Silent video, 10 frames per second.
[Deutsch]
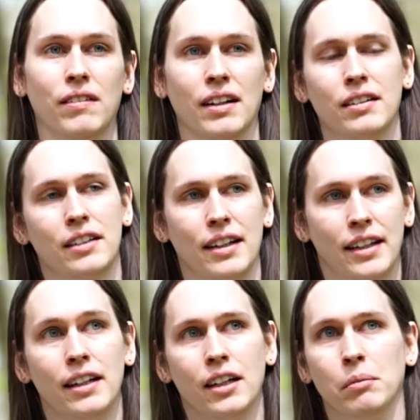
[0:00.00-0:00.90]
Also ich
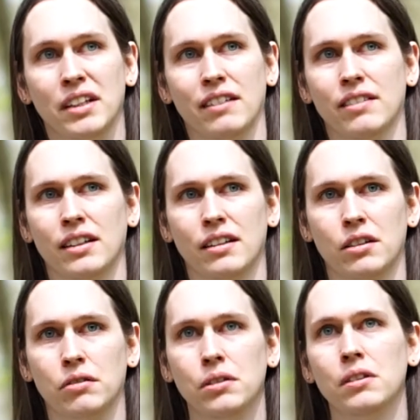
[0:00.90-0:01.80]
erinnere mich einfach an das
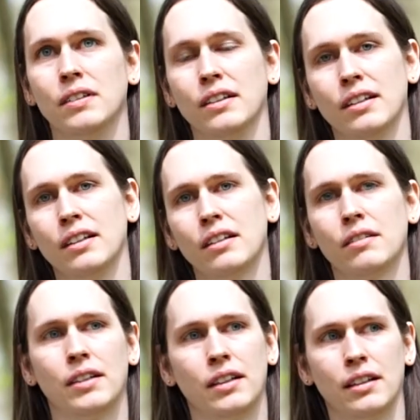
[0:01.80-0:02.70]
Gefühl, wie es ist,
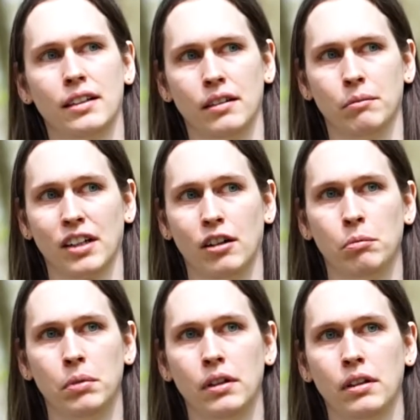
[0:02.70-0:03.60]
wenn ich im Traum
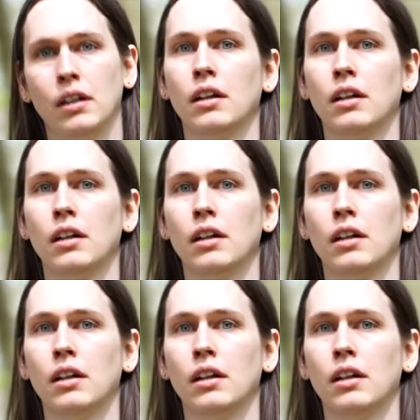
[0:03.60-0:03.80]
bin,